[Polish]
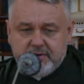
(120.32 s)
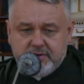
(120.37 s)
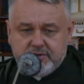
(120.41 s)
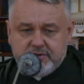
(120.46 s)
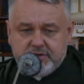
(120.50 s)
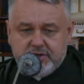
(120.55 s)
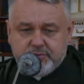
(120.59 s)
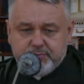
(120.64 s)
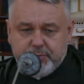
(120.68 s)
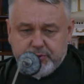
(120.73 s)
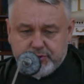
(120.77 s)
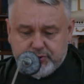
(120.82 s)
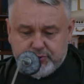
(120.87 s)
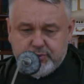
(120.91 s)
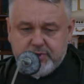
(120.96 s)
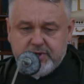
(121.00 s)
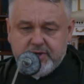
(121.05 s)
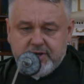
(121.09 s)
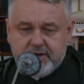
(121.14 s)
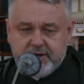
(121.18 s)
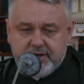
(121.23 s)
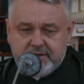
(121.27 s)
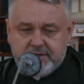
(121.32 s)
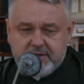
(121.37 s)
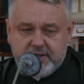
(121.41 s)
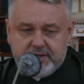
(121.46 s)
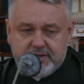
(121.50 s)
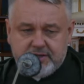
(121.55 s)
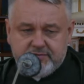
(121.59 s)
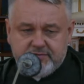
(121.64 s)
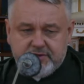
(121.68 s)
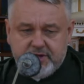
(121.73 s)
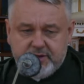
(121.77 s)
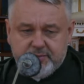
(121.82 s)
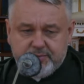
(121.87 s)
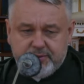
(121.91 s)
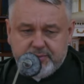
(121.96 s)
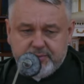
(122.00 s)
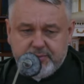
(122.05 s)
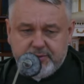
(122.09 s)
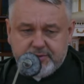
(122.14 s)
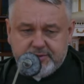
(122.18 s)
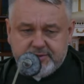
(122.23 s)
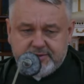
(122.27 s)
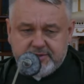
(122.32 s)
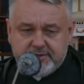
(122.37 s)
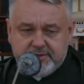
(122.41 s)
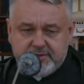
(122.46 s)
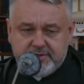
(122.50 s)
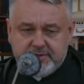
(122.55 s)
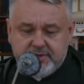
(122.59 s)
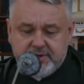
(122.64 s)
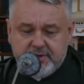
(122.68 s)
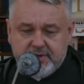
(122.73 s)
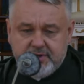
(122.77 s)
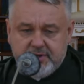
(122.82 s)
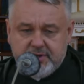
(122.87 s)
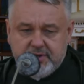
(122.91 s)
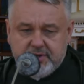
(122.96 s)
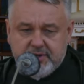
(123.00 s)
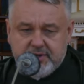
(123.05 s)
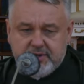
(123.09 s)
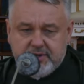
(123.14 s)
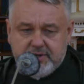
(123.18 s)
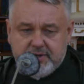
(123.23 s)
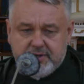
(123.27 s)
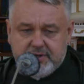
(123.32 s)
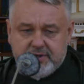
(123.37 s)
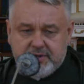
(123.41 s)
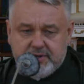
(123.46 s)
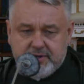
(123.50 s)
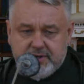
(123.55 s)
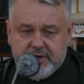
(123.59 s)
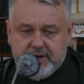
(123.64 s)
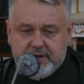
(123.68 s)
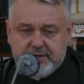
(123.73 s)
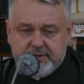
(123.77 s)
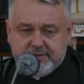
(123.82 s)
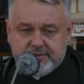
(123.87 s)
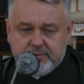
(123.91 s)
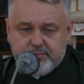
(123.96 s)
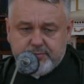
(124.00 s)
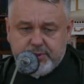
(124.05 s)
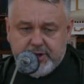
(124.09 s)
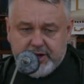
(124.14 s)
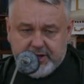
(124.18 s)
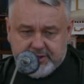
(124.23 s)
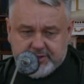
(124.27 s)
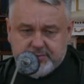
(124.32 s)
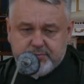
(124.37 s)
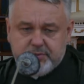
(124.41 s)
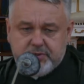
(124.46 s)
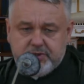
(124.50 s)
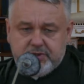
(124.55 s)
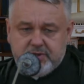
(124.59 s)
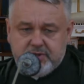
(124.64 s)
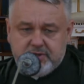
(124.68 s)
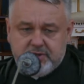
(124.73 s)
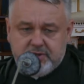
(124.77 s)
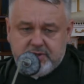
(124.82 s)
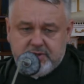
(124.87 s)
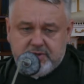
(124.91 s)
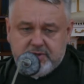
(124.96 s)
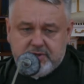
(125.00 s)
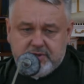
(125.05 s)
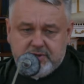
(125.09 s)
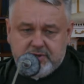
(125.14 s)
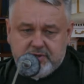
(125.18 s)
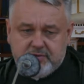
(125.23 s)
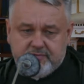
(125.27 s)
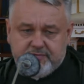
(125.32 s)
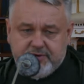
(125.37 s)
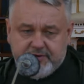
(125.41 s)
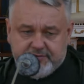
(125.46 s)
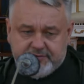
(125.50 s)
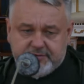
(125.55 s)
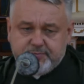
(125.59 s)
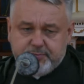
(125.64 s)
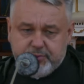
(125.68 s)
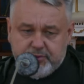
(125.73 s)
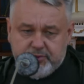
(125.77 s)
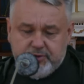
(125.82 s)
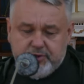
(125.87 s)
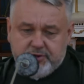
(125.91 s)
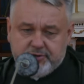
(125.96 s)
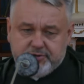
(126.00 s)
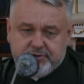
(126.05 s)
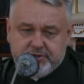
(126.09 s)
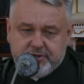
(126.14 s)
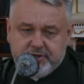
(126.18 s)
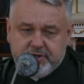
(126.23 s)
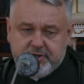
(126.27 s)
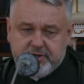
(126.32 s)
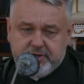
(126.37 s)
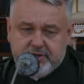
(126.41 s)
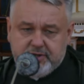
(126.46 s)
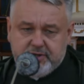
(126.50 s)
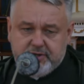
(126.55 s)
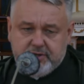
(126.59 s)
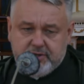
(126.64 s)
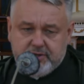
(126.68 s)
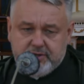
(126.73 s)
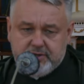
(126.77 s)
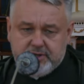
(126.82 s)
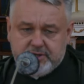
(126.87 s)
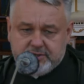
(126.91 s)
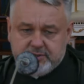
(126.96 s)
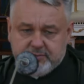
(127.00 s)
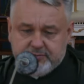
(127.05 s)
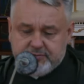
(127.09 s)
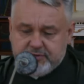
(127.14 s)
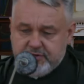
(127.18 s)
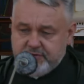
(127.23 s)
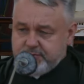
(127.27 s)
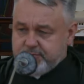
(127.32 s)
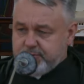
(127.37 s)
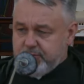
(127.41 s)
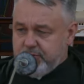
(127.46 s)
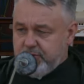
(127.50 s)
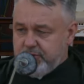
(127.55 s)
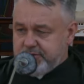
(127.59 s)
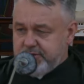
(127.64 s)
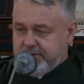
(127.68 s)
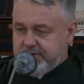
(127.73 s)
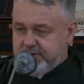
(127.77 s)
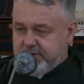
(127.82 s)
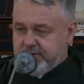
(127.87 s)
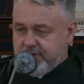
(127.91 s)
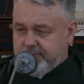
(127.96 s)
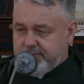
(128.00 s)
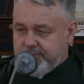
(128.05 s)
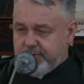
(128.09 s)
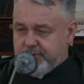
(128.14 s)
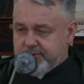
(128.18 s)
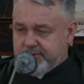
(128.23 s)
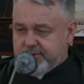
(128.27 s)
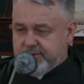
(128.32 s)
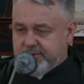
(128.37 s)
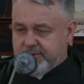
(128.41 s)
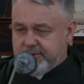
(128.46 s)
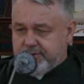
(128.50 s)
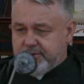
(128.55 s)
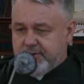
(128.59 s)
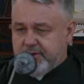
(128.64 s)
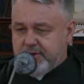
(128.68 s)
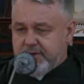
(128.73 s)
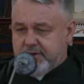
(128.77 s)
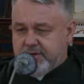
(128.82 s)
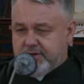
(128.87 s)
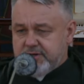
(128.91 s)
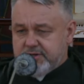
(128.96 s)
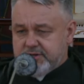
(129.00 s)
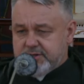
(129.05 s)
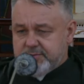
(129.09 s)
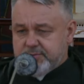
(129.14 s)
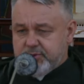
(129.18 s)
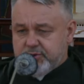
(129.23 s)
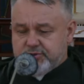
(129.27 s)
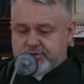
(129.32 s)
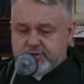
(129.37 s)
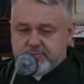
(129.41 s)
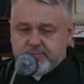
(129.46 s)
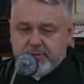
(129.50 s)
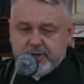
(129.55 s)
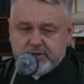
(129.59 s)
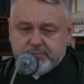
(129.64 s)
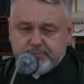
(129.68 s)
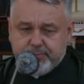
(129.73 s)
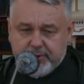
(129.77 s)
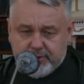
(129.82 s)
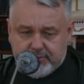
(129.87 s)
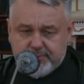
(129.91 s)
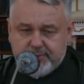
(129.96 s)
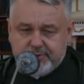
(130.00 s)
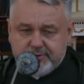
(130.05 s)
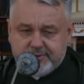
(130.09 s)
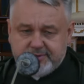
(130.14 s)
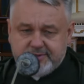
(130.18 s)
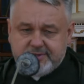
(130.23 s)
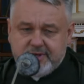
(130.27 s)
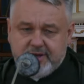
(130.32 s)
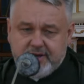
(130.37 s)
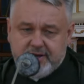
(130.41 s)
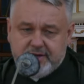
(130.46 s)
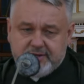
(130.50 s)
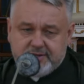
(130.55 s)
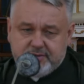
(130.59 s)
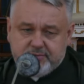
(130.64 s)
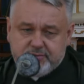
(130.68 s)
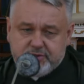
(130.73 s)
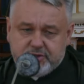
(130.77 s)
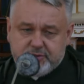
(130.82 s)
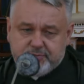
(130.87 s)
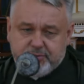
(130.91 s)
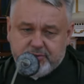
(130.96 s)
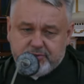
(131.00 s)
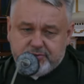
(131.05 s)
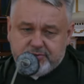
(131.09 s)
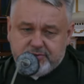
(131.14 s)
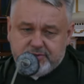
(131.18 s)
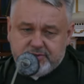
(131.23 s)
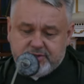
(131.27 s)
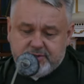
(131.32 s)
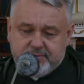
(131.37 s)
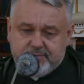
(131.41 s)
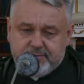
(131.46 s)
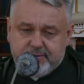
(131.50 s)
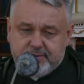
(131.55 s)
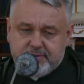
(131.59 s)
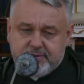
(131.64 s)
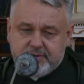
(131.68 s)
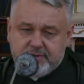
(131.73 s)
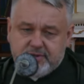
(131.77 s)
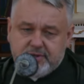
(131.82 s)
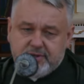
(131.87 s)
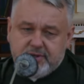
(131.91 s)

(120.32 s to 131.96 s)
czyjejś posługi charytatywnej, pomocy, y, ale są braćmi y, we wspólnocie i nie są w tej wspólnocie tylko po to, żeby otrzymać pomoc, ale są też po to, żeby